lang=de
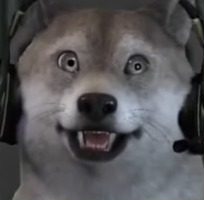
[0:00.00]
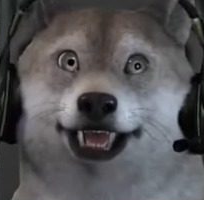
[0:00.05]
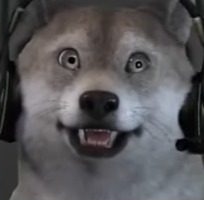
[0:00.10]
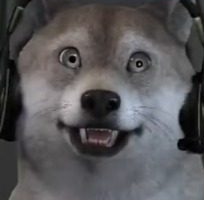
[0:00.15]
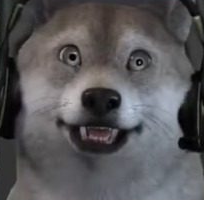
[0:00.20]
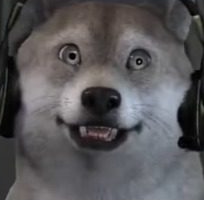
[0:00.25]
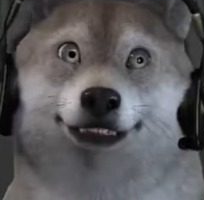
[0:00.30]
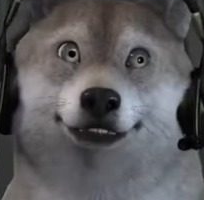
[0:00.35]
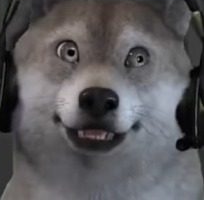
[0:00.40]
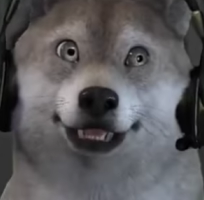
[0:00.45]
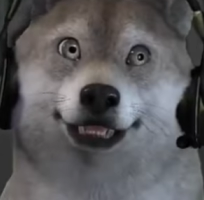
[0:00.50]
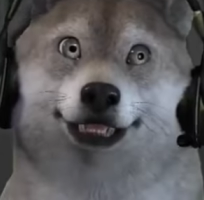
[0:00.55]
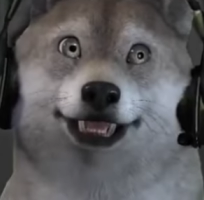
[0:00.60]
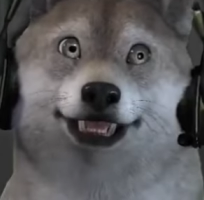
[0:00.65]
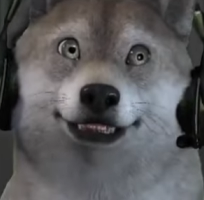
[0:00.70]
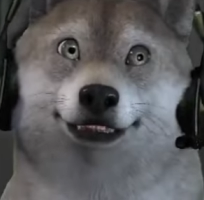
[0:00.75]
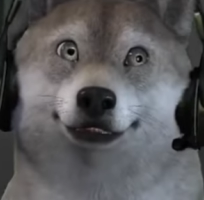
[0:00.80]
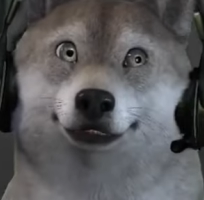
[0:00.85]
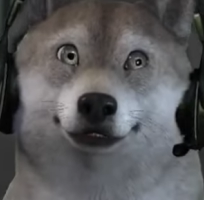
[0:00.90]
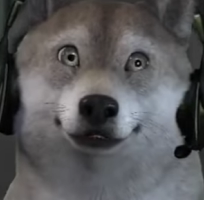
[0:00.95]
Können wir jetzt schon
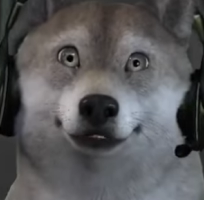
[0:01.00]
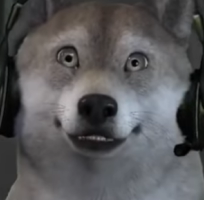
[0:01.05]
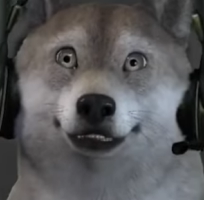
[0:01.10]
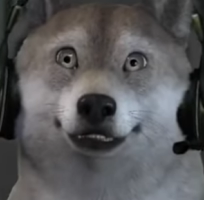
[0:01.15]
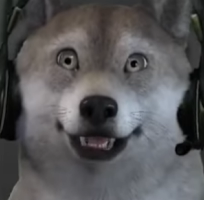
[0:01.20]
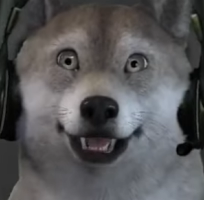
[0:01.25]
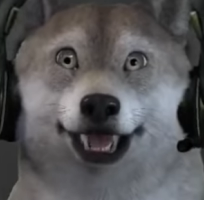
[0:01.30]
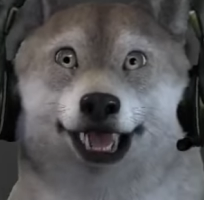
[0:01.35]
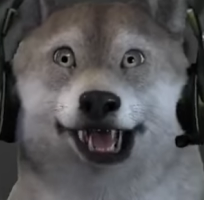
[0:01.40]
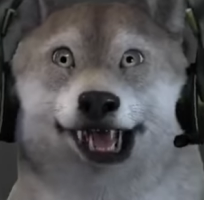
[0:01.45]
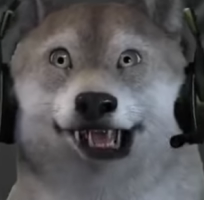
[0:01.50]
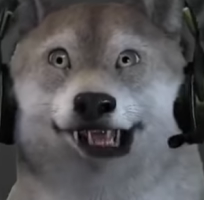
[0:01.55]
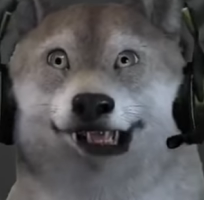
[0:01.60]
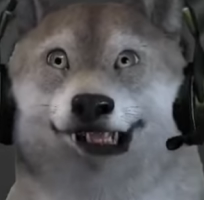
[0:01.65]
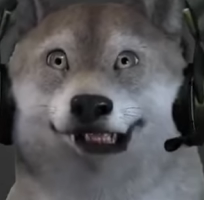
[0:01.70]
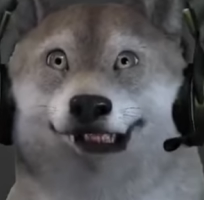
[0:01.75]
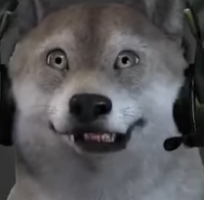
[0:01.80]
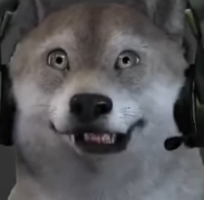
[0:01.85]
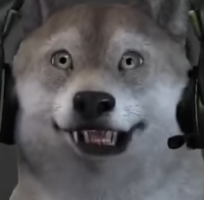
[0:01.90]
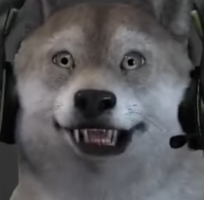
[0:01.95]
mal ein bisschen schneller
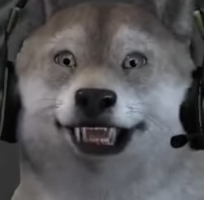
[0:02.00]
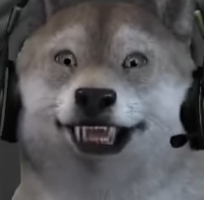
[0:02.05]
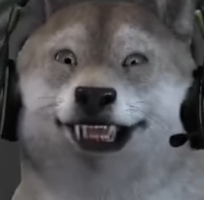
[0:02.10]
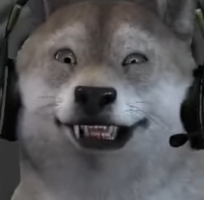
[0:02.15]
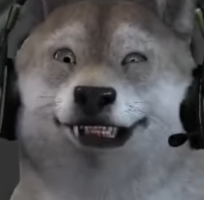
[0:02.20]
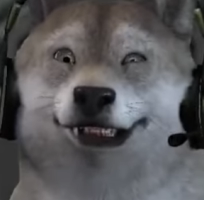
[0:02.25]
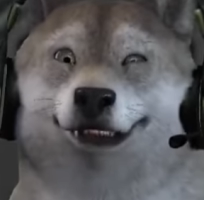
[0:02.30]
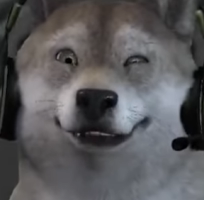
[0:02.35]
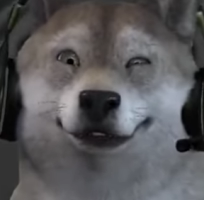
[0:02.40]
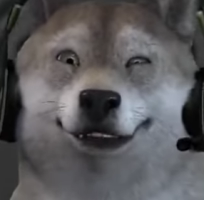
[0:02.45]
drehen, die Zeit.